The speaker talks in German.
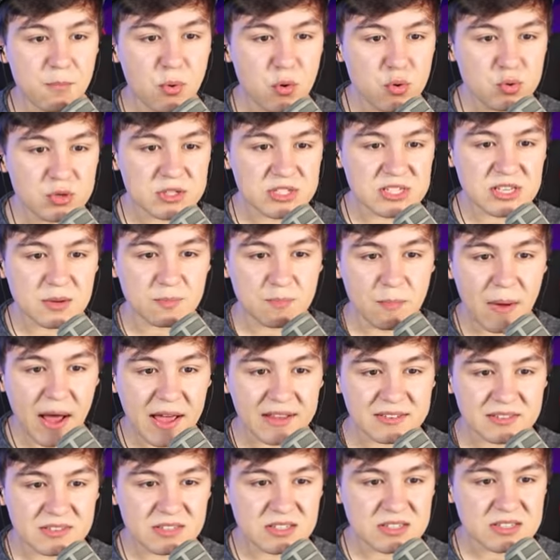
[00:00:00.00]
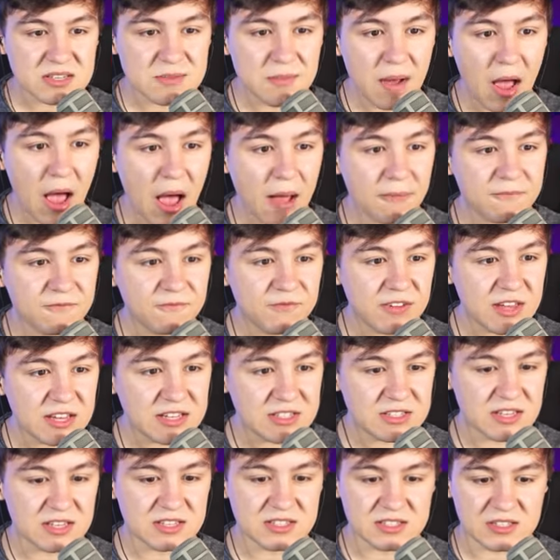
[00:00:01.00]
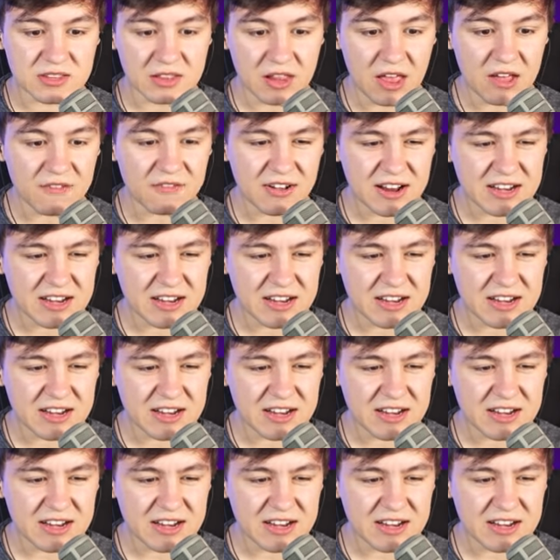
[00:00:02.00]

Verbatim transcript: Boosts sind meistens immer am wichtigsten, ne?